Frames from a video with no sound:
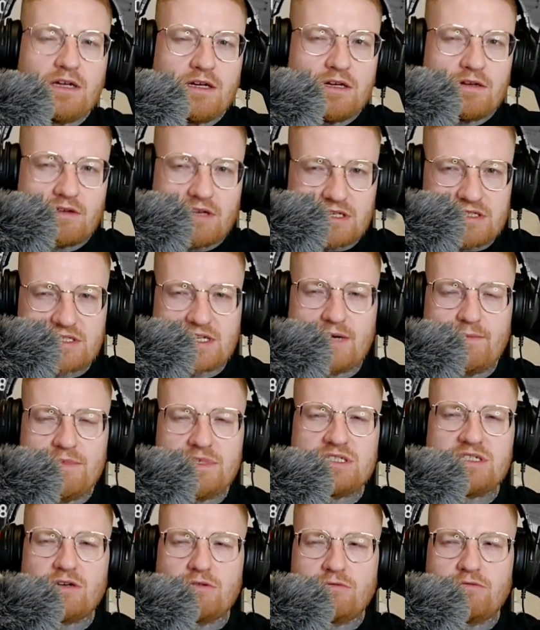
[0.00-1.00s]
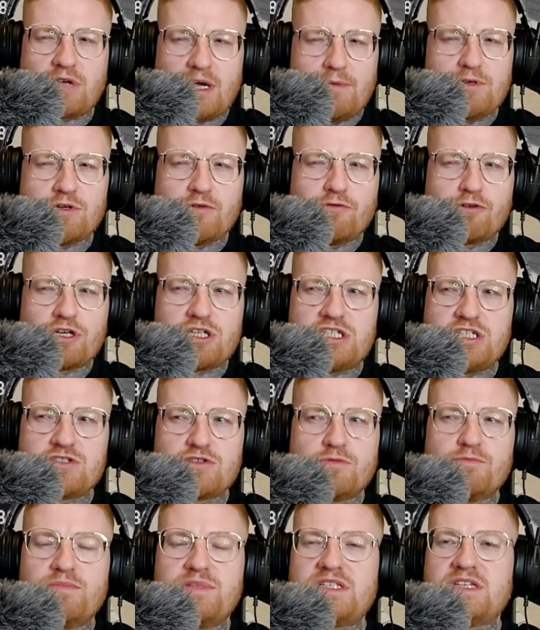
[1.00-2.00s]
es kann mich auch, kann mich auch wirklich hier
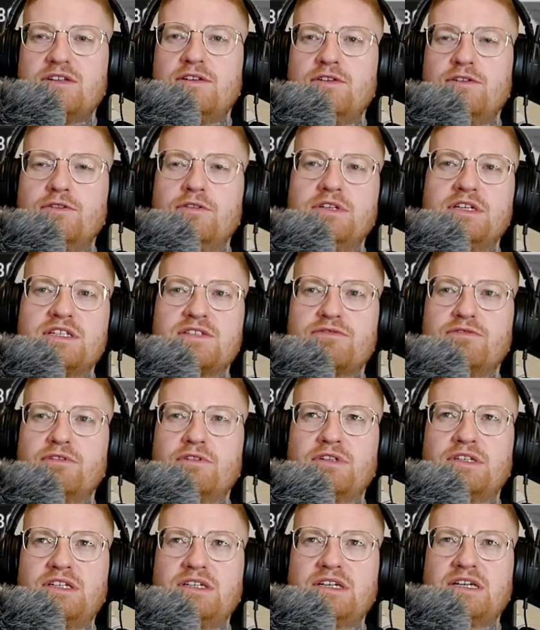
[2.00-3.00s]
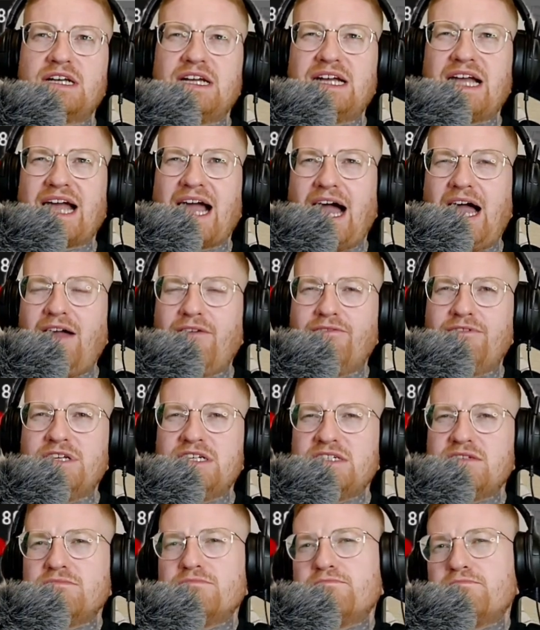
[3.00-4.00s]
so ein bisschen irren, es wirkt dir
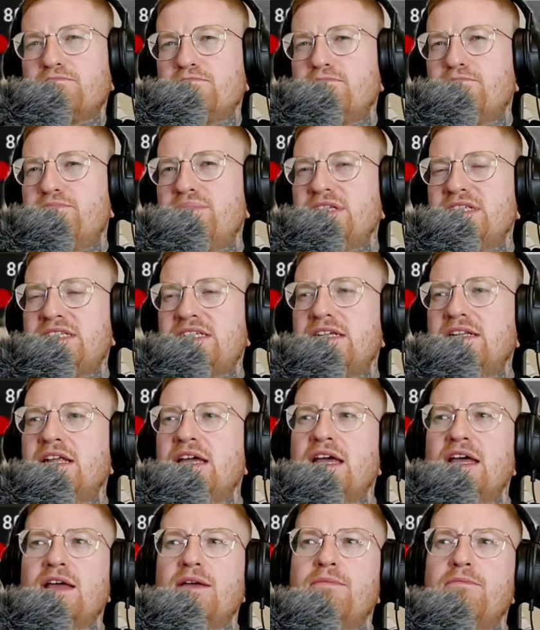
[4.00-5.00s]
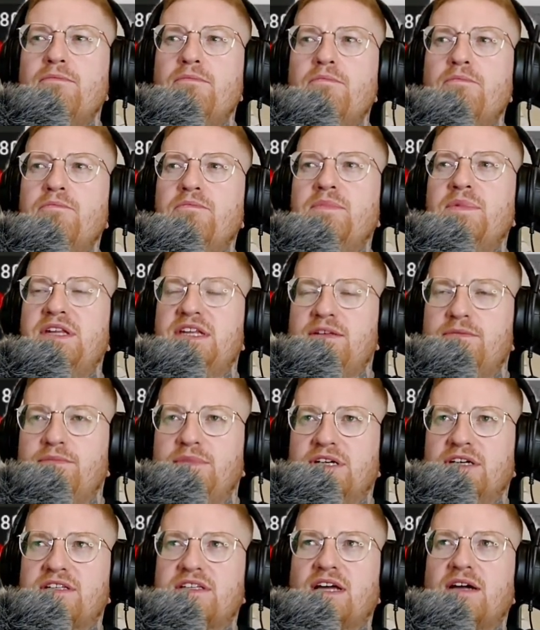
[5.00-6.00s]
grafisch ein bisschen
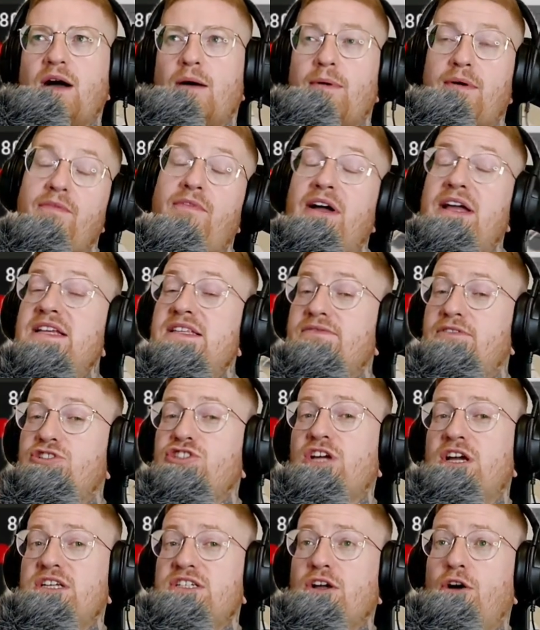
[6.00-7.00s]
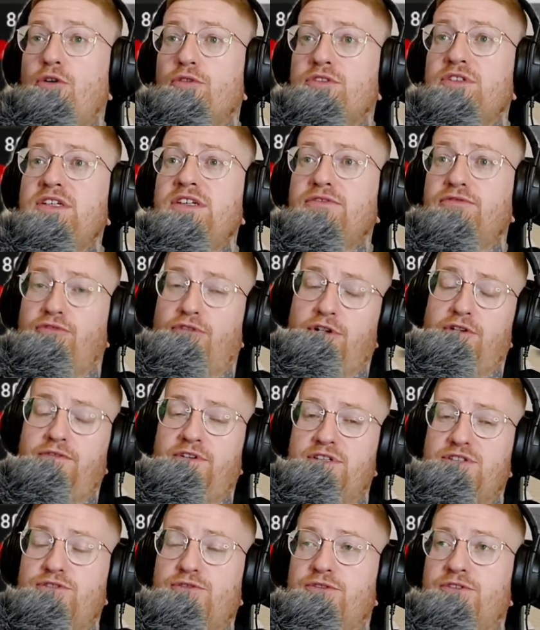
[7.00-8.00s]
minimierter, aber weil es wahrscheinlich auch die
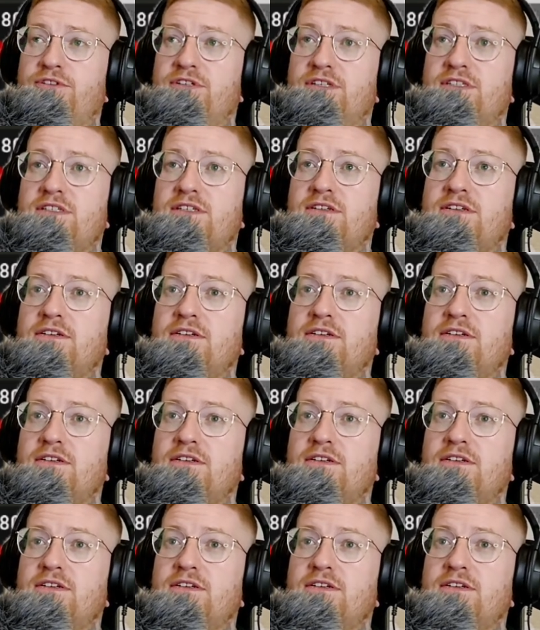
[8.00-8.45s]
Vollversion ist.